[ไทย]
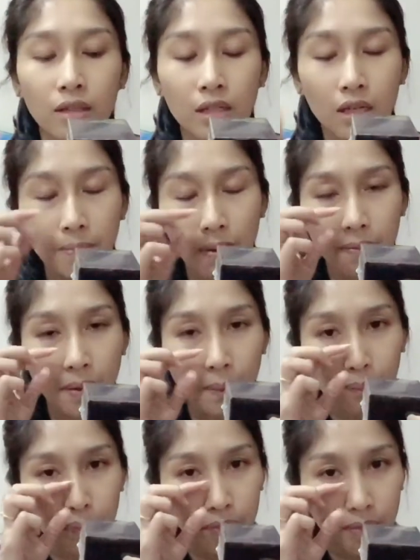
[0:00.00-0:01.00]
ที่เป็นแบ
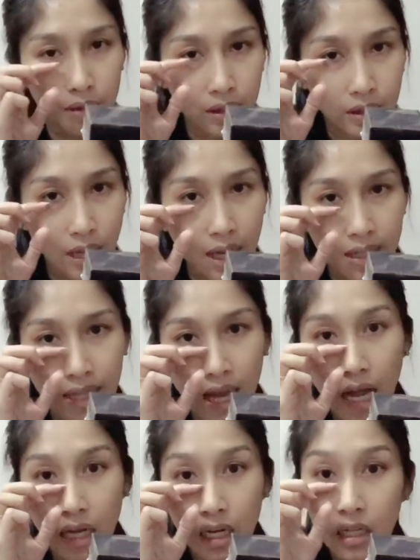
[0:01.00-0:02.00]
บใต้
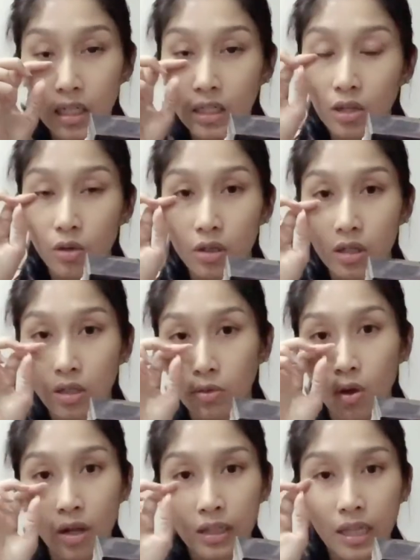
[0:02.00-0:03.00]
ตาก็คือลดริ้ว
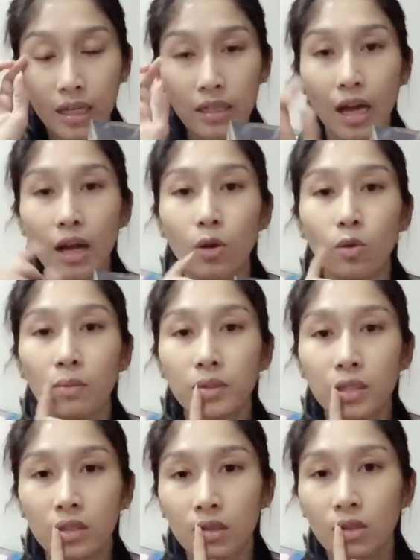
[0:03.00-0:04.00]
รอยใต้ตารวม
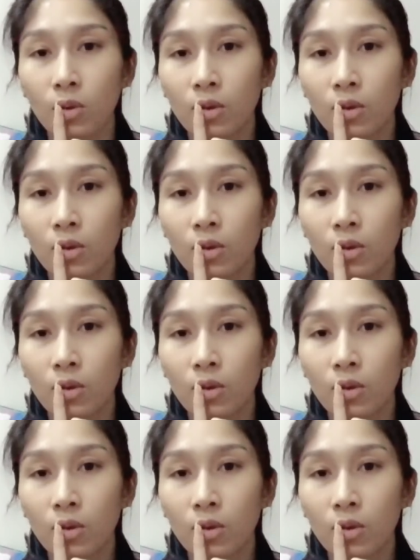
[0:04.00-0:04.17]
ถึง